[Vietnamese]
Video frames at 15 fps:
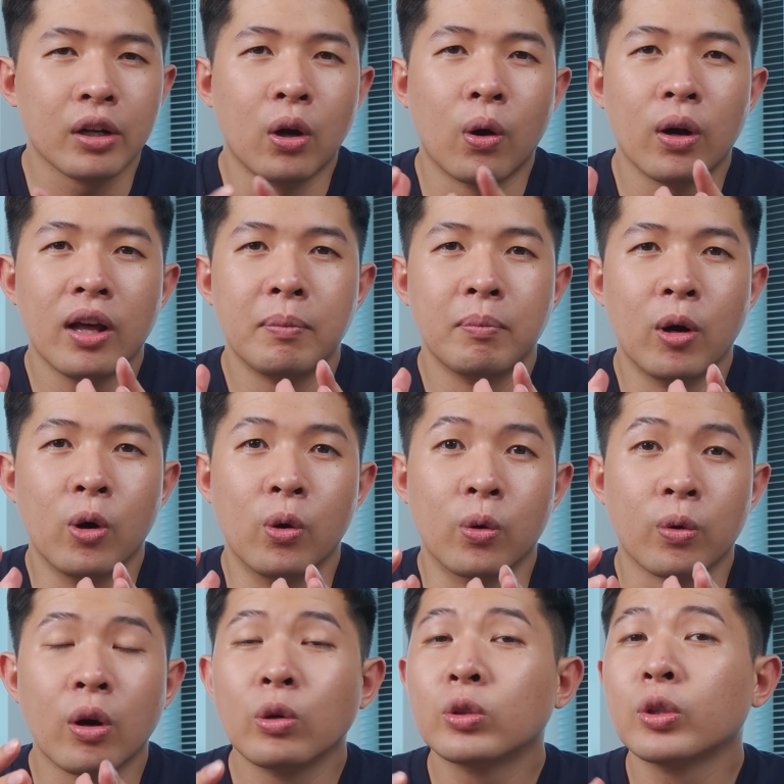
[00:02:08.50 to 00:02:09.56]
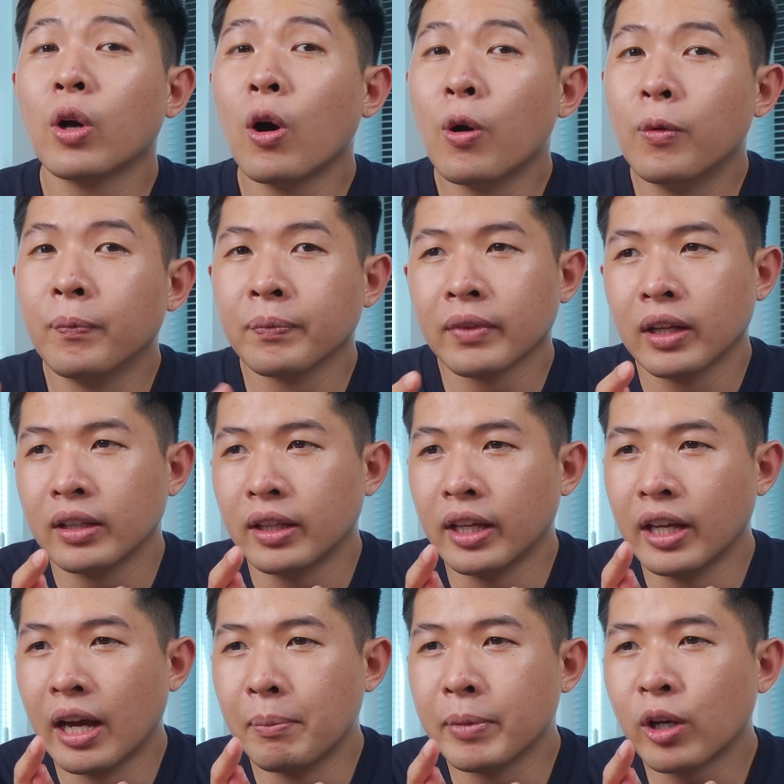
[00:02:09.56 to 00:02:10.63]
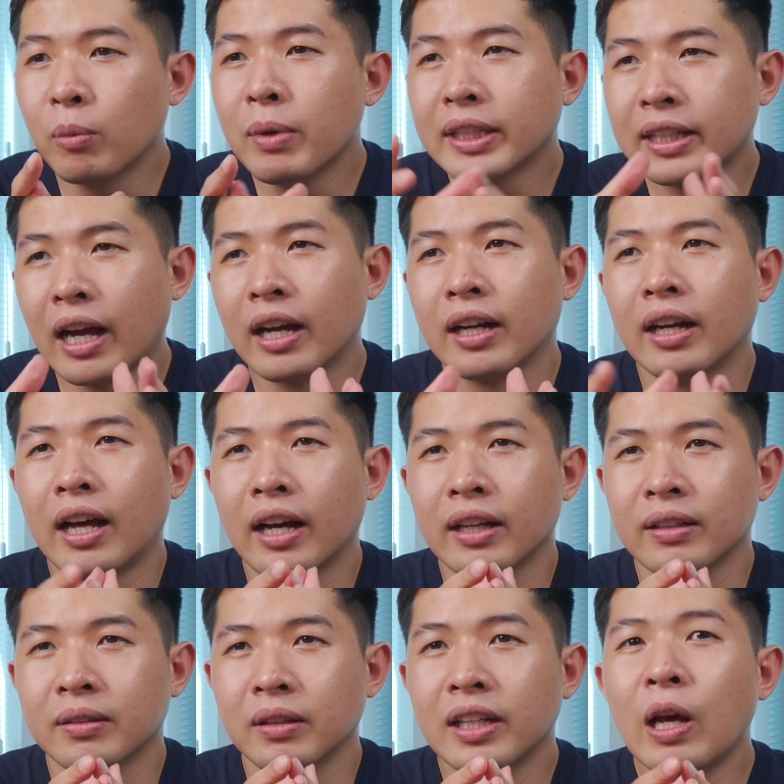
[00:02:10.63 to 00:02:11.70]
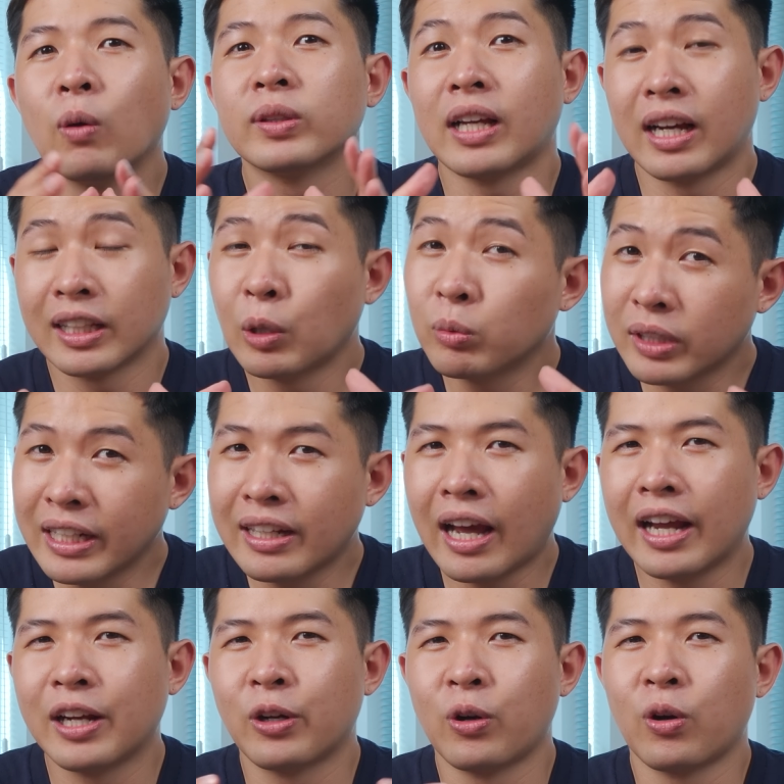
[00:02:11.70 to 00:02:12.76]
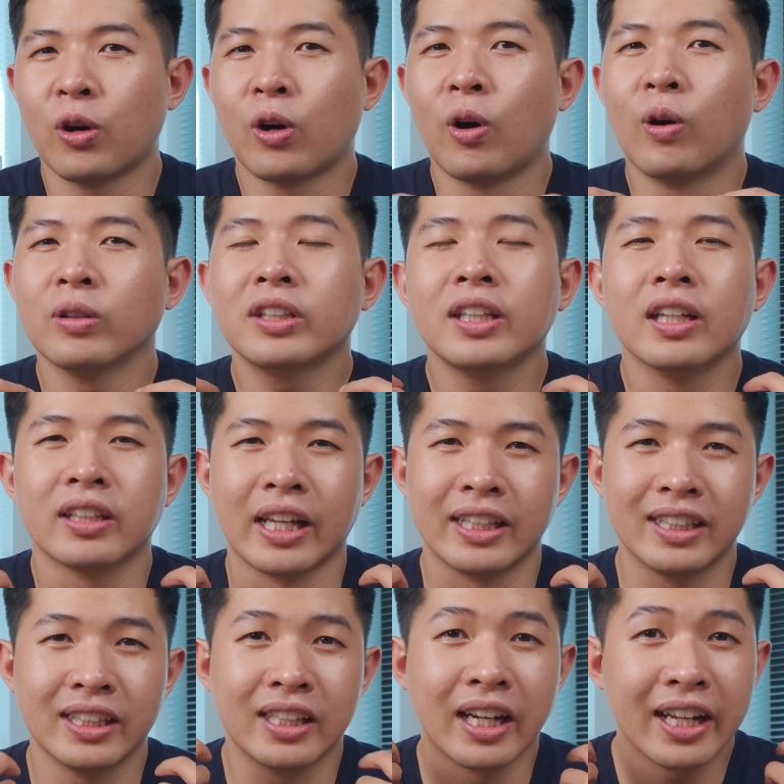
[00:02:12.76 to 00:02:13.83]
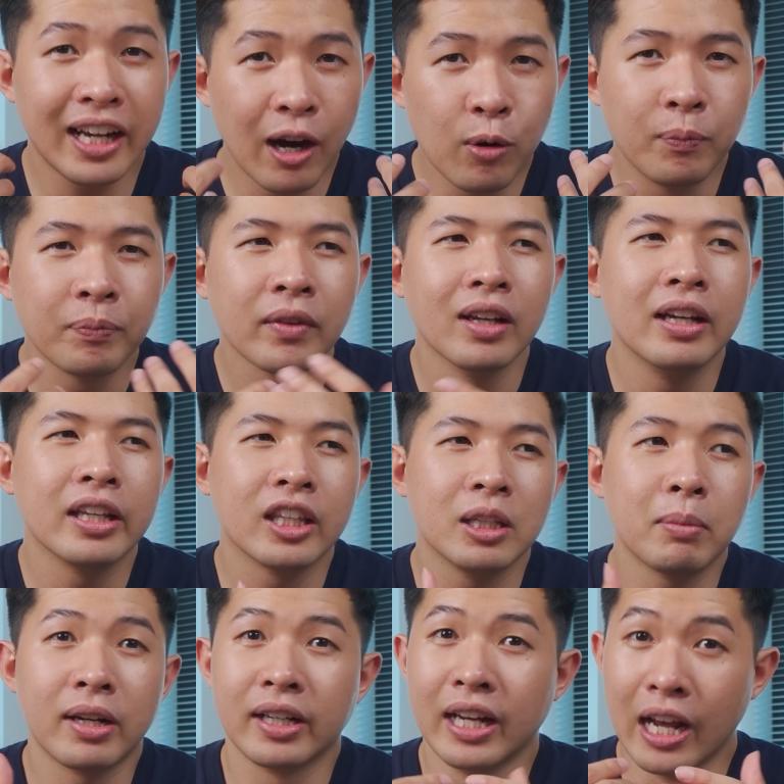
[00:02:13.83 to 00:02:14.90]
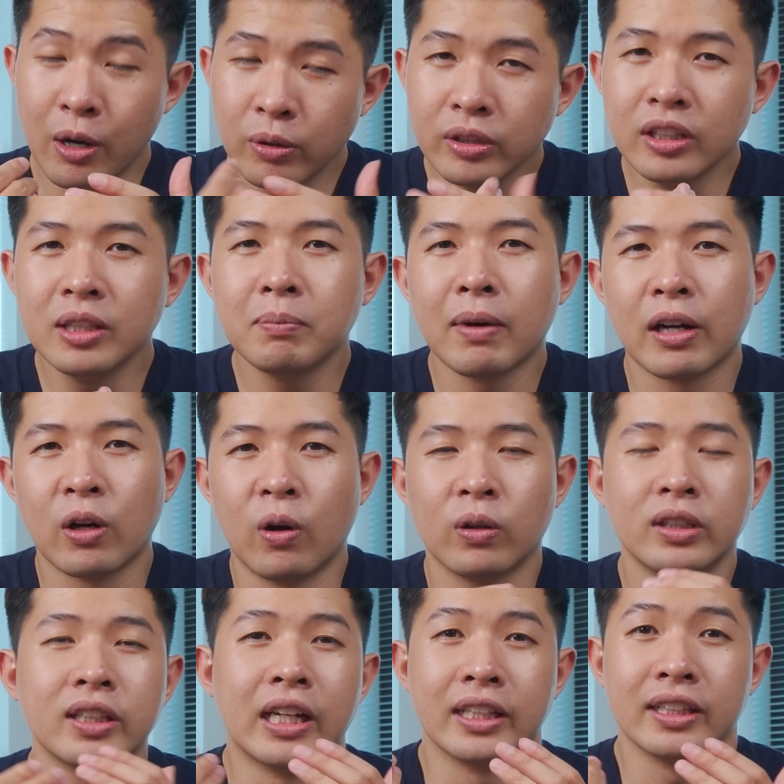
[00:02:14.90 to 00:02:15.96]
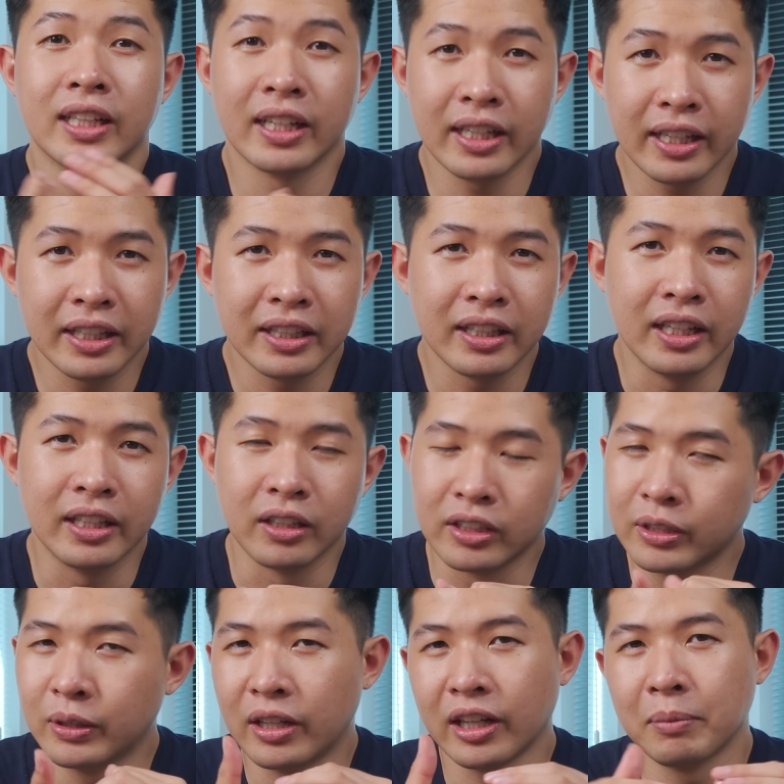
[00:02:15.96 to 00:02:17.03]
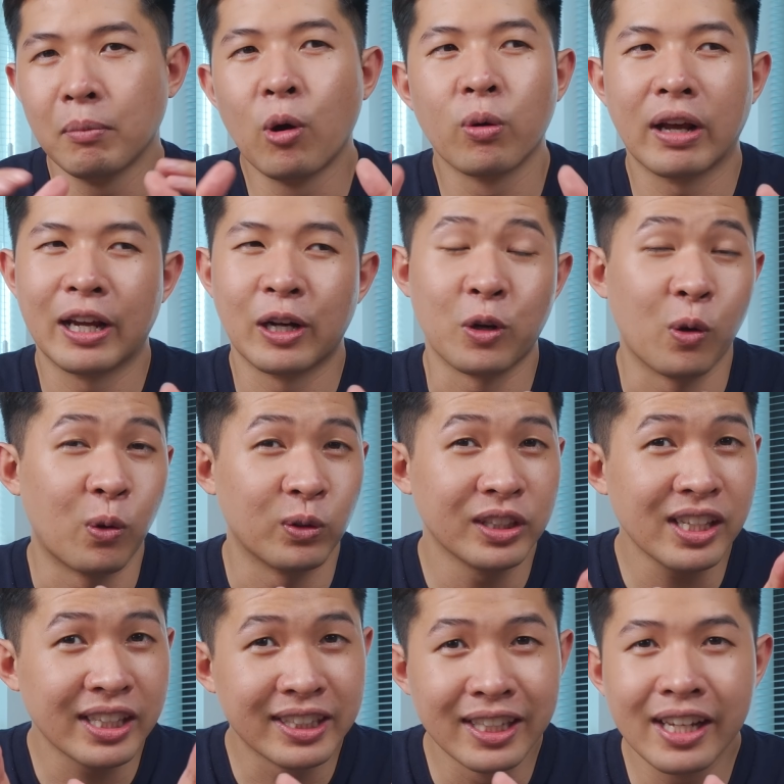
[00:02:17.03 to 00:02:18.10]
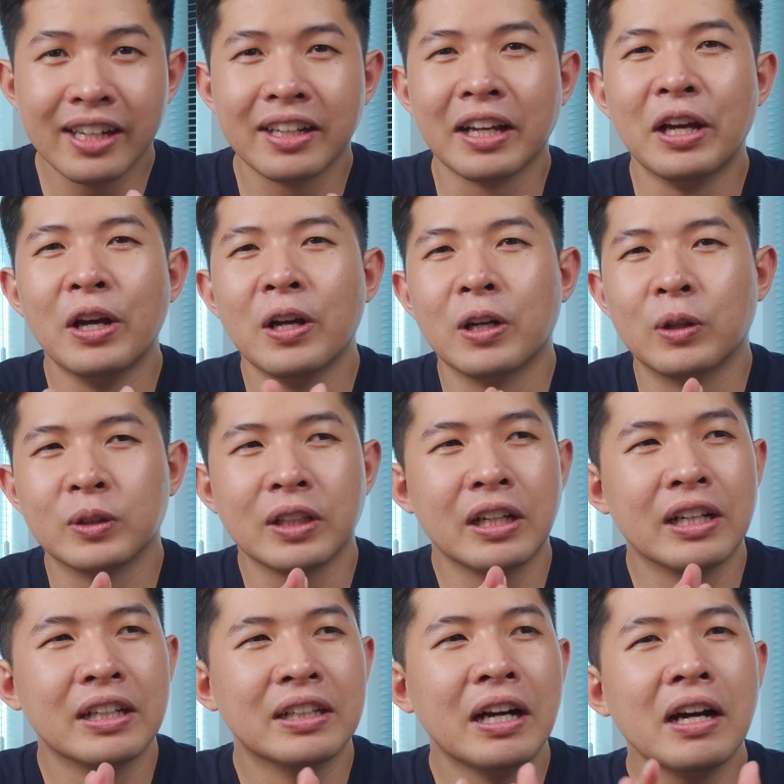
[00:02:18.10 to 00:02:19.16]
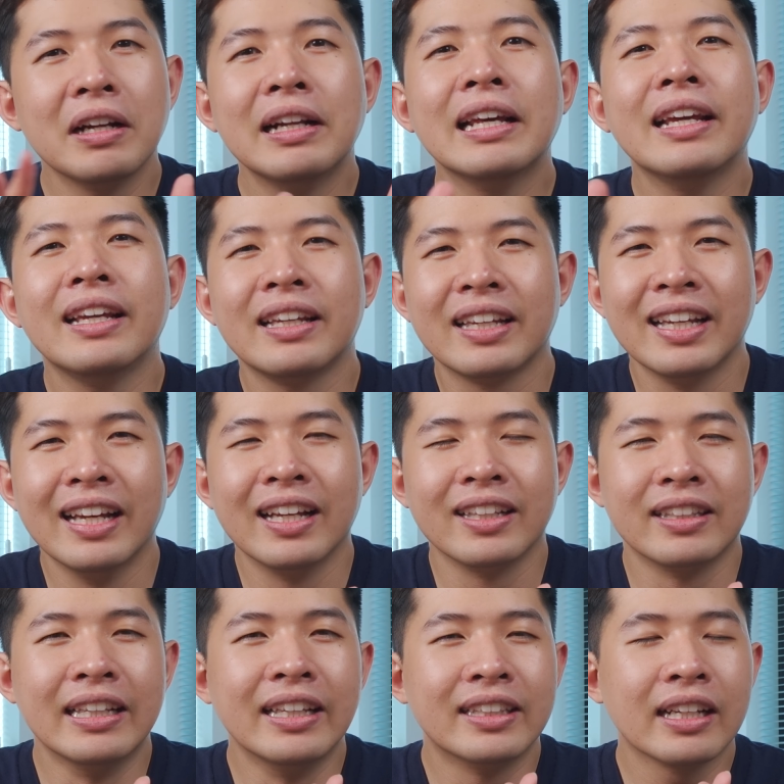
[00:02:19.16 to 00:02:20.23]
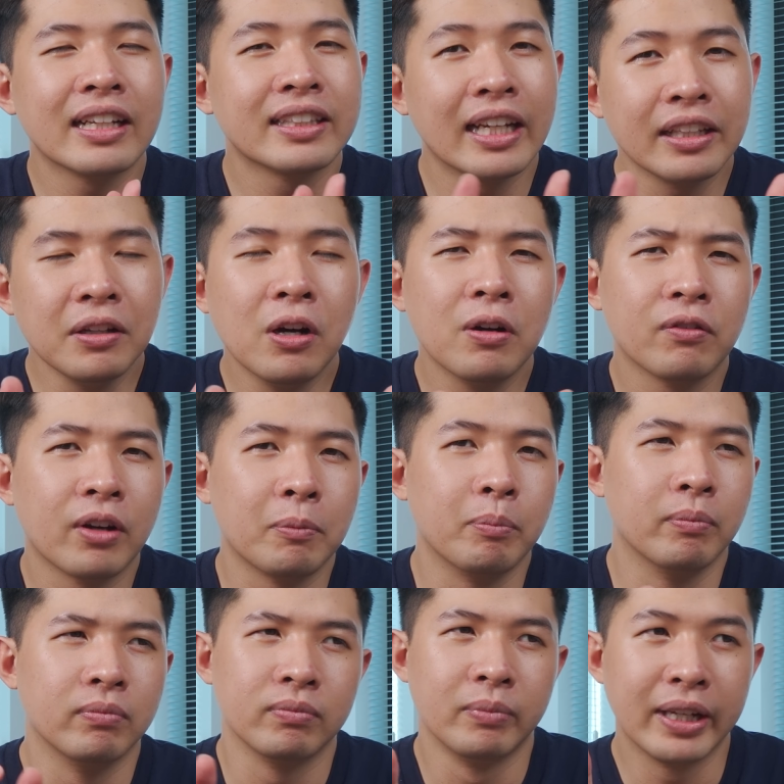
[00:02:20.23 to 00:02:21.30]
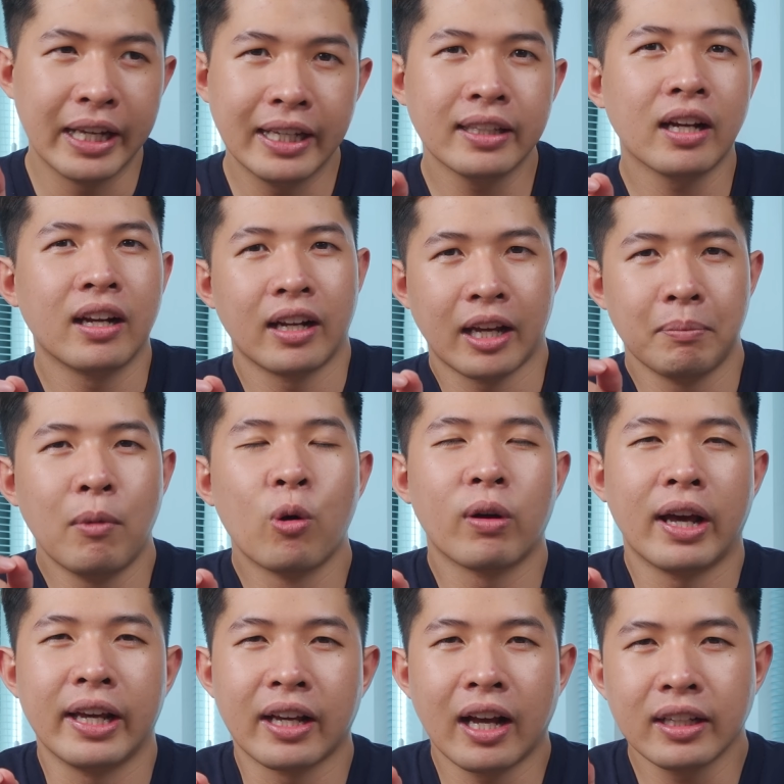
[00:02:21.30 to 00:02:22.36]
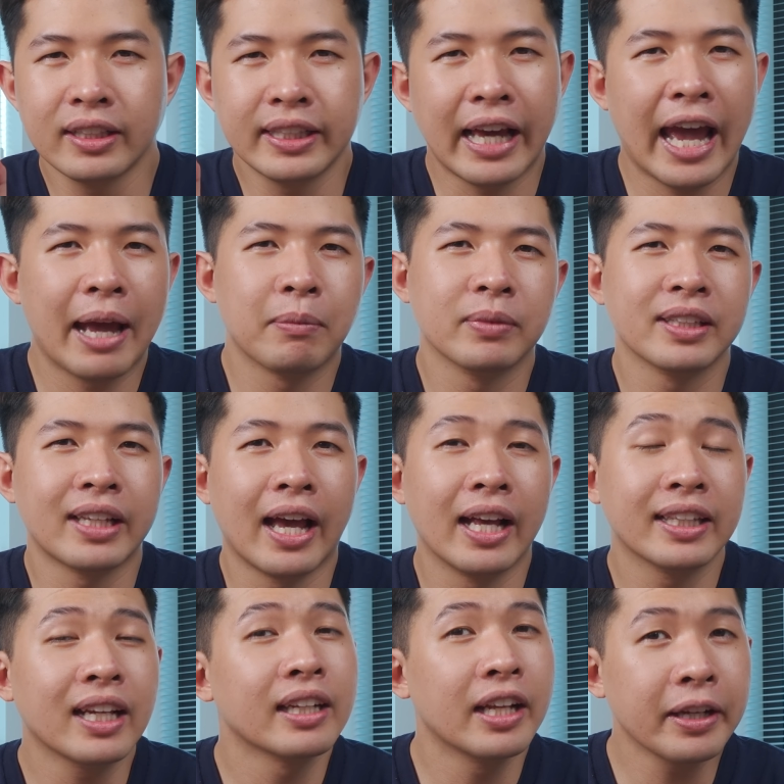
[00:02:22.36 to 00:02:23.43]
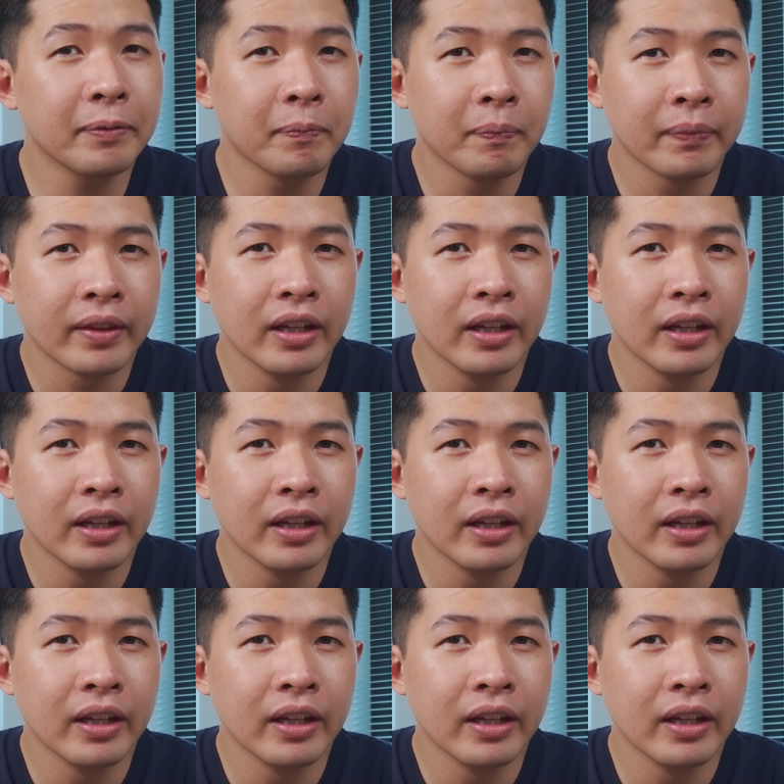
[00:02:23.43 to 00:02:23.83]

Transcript: đó là màu Rose Gold. Thì mình không biết rằng là liệu rằng cái thông tin này nó có trở thành sự thật hay không. Nhưng mà nếu như mà nó trở thành sự thật ấy, thì thực sự là cái màu này nó rất là xinh, nó rất là girly, nhìn rất là dễ thương. Và mình nghĩ rằng là cái màu này các chị em sẽ rất là thích.